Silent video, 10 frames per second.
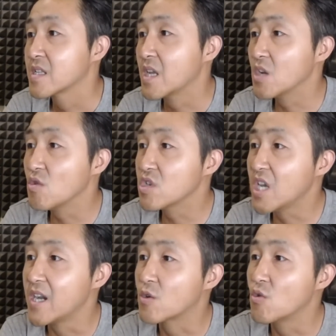他说
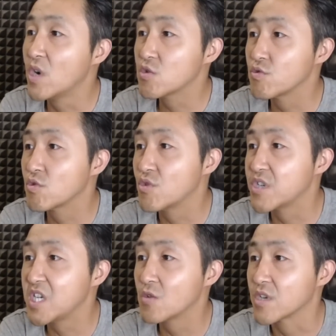上海公安数据库
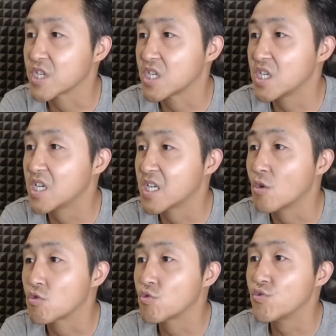泄露的十亿人
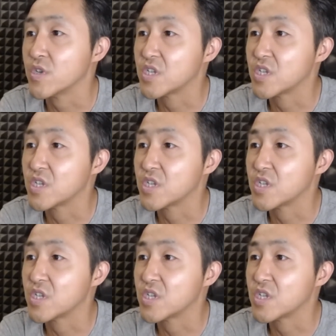口数据，